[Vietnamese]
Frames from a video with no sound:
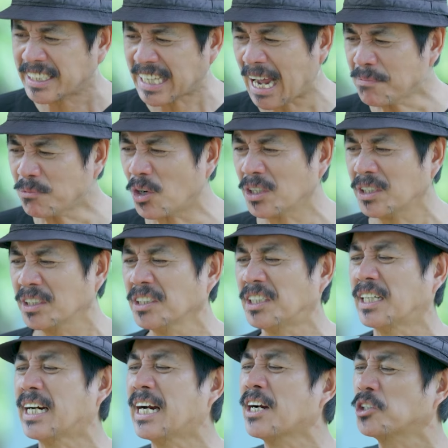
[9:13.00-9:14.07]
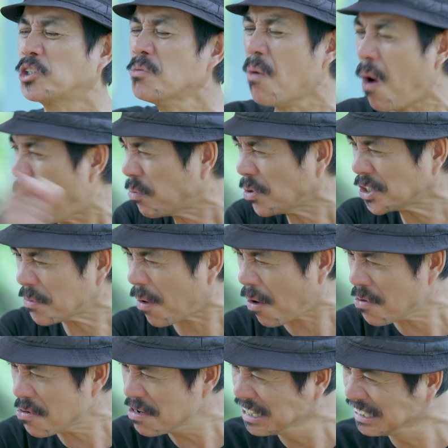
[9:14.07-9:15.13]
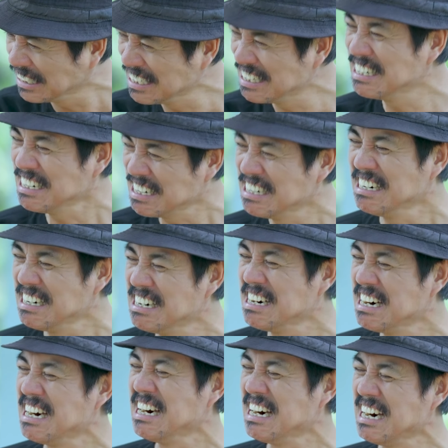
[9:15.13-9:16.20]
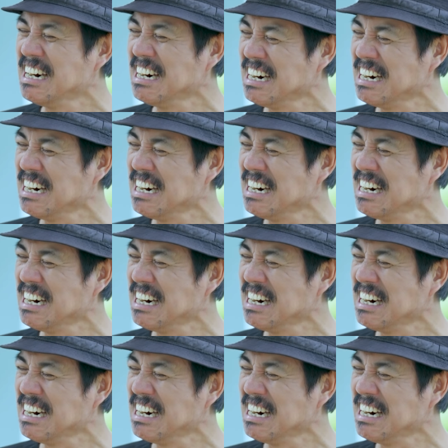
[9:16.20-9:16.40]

tên tám thôi chứ thật ra là số 1 đó chú bộ ừ công nhận